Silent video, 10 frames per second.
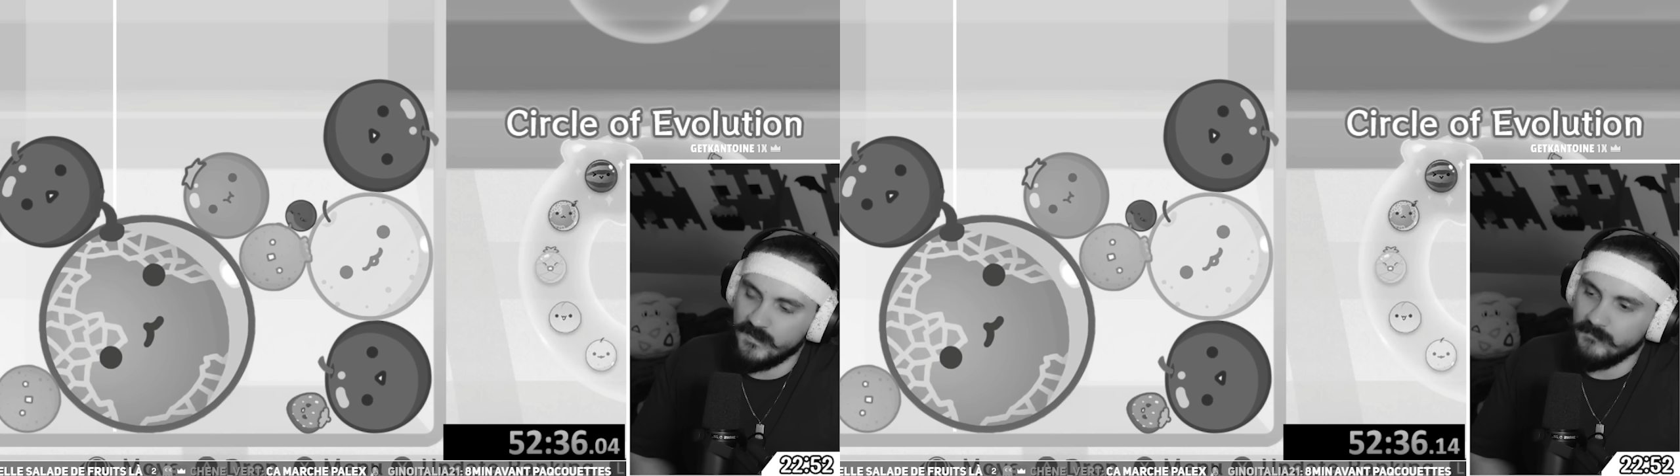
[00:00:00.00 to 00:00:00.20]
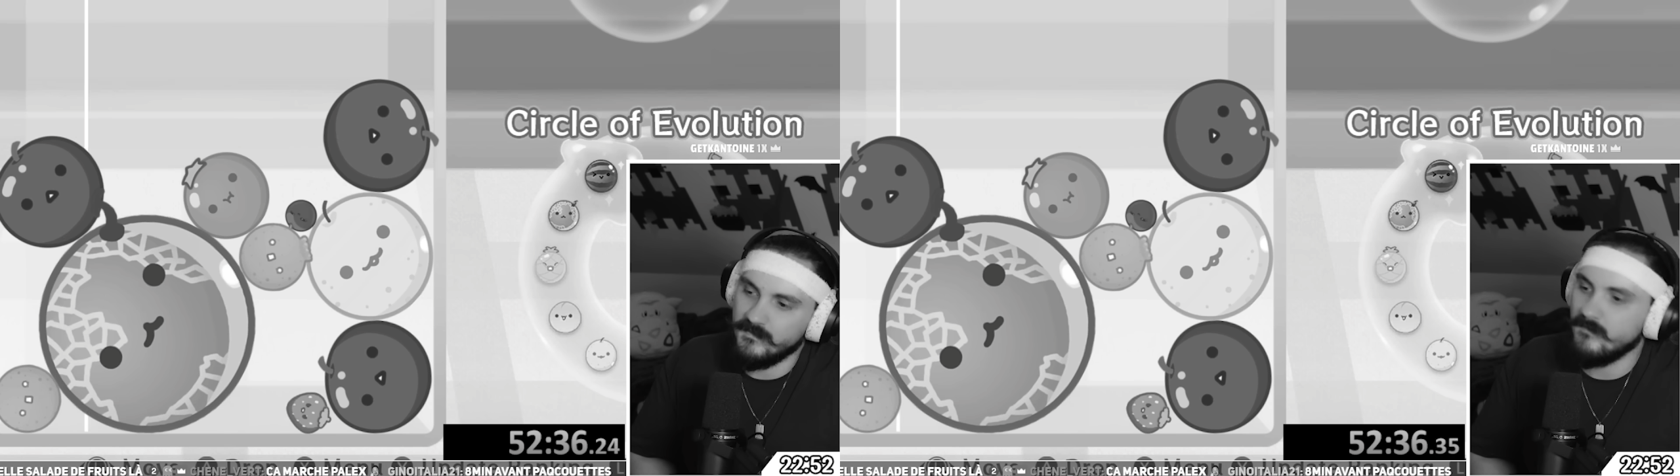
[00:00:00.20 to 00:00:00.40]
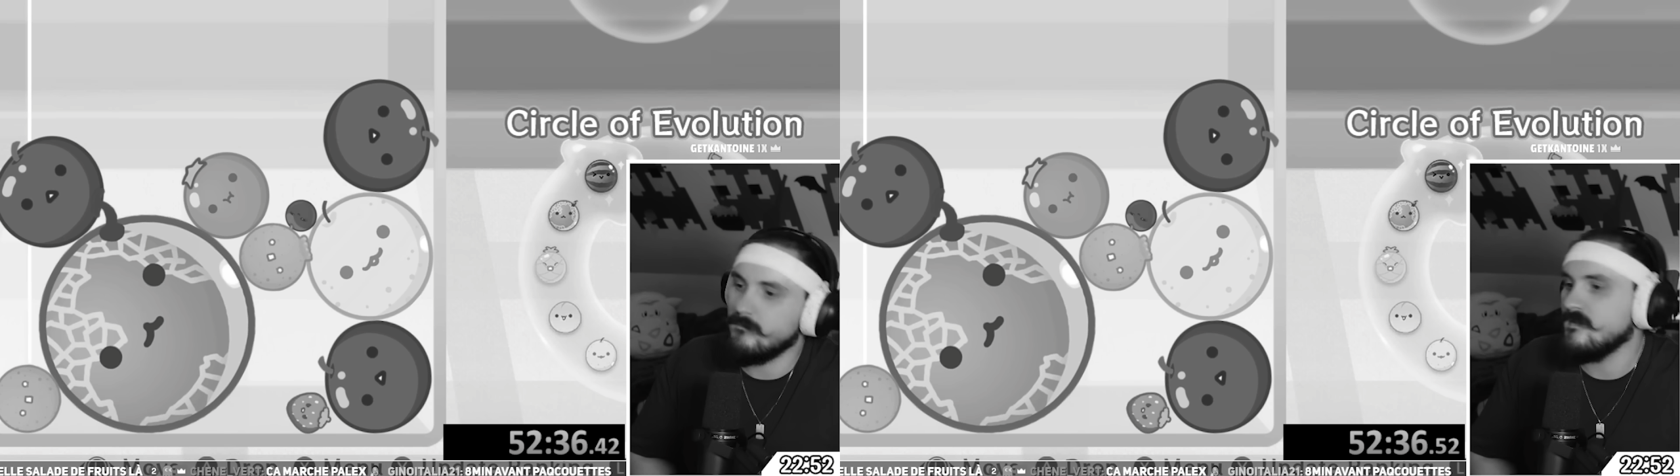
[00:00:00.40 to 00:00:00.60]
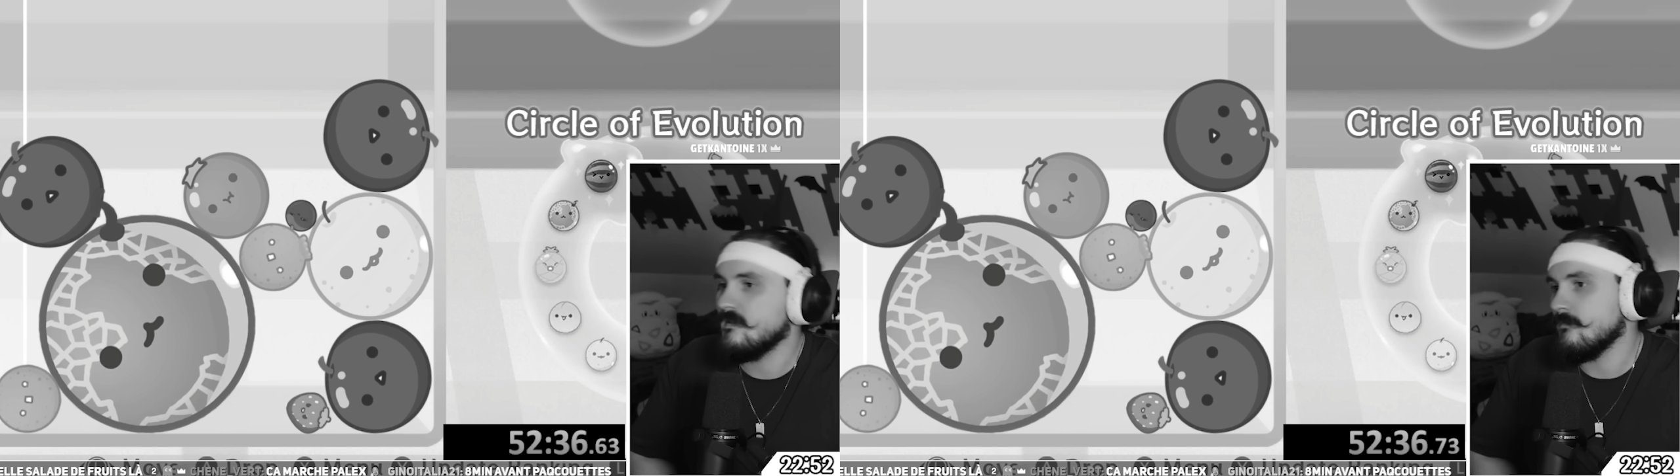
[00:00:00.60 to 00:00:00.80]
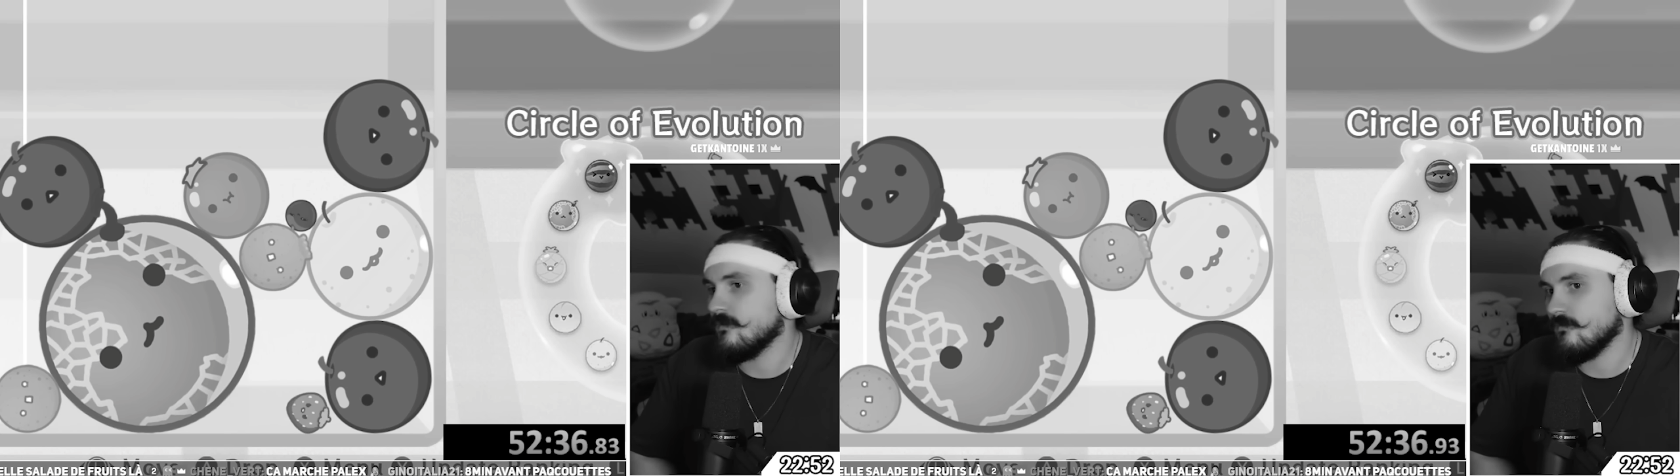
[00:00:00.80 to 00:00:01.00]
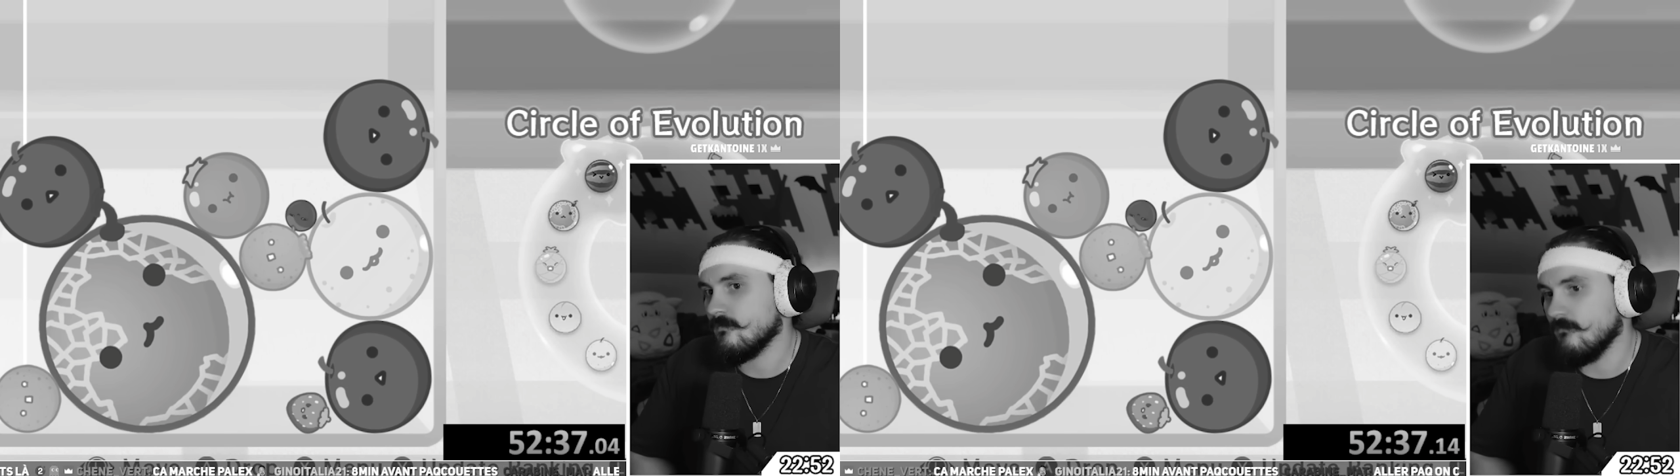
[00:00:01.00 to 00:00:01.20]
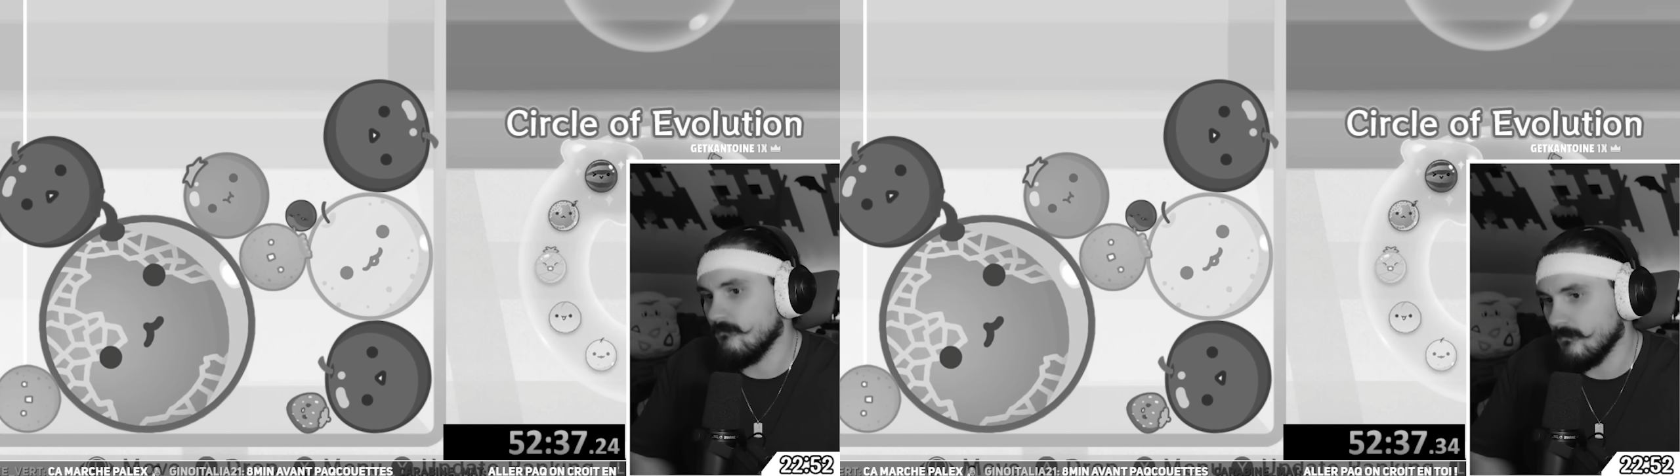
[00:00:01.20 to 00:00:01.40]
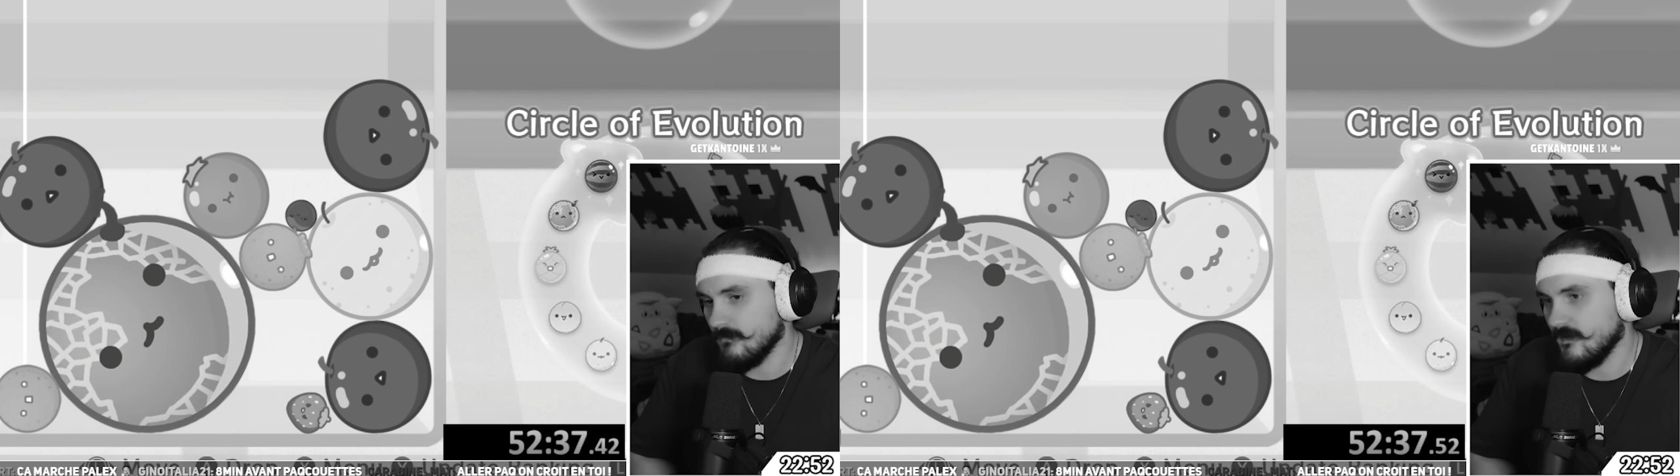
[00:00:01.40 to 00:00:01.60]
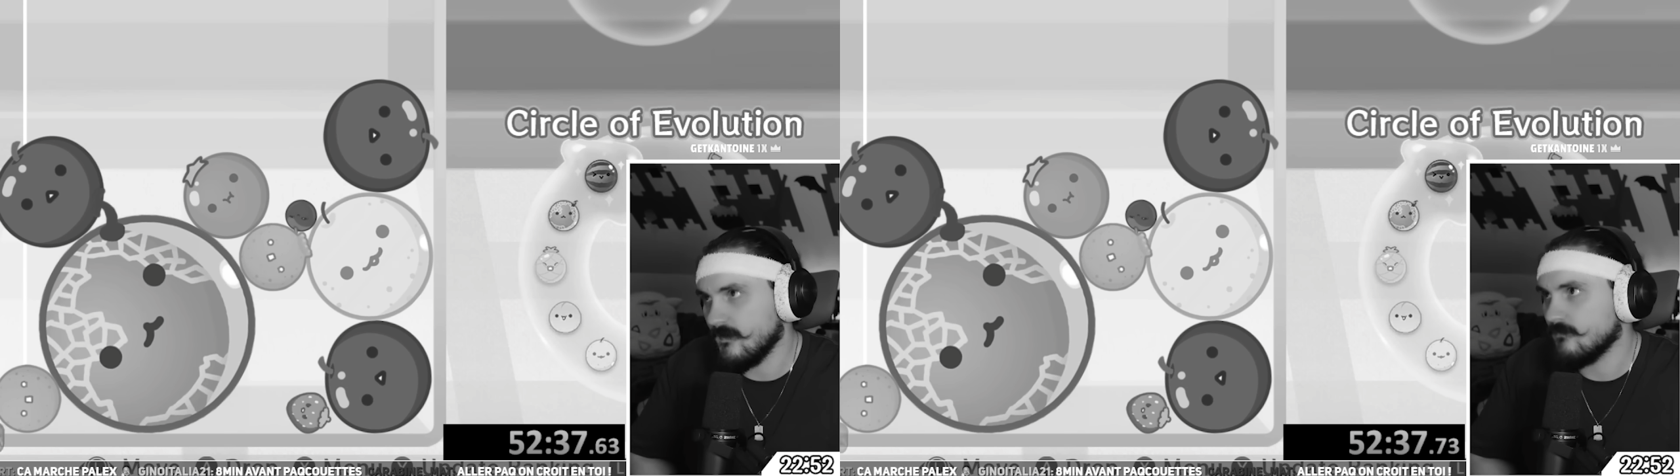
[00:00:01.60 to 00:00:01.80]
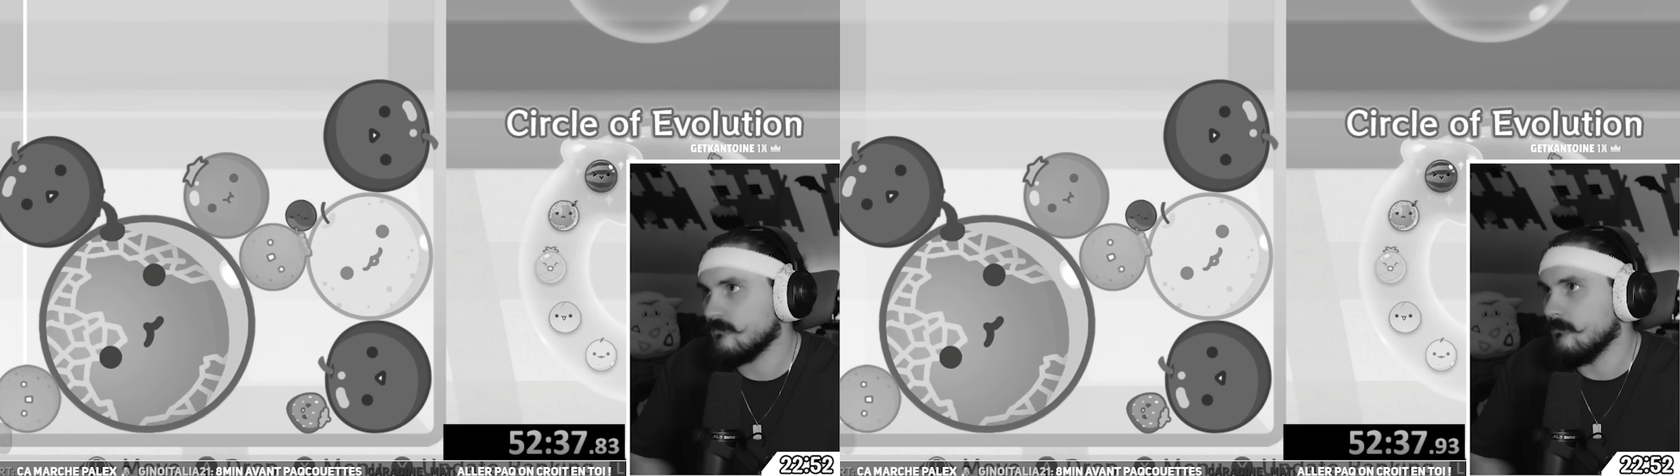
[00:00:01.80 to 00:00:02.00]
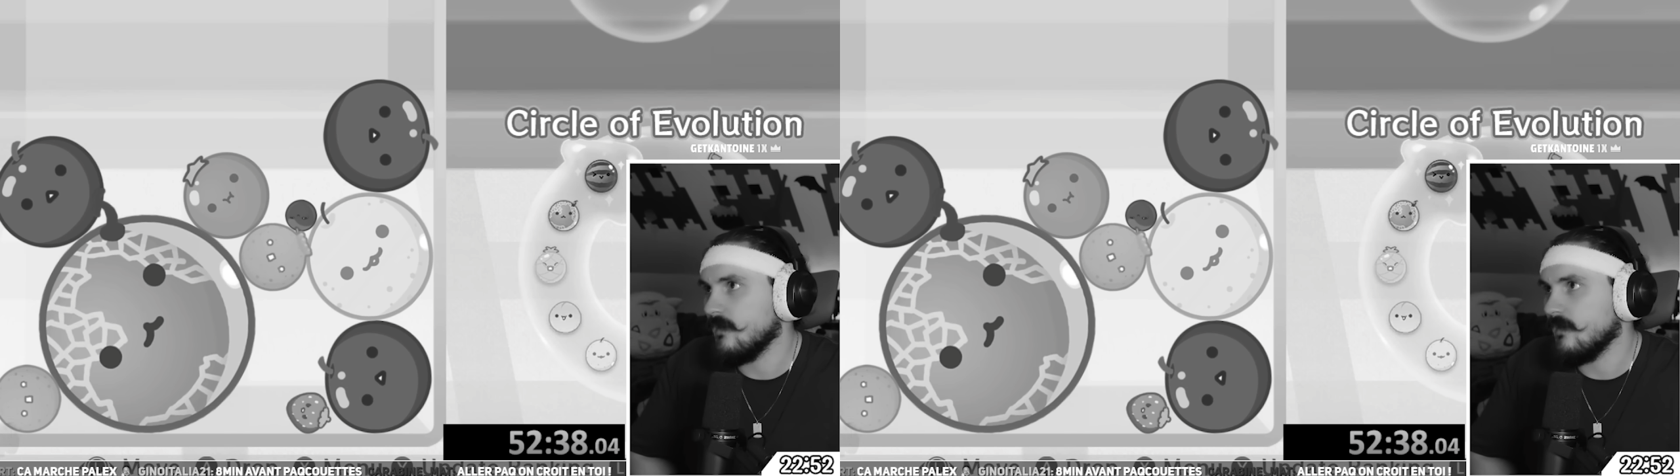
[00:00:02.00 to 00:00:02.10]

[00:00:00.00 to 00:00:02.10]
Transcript: J'ai peut-être baisé ma chance de vous proposer quelque chose de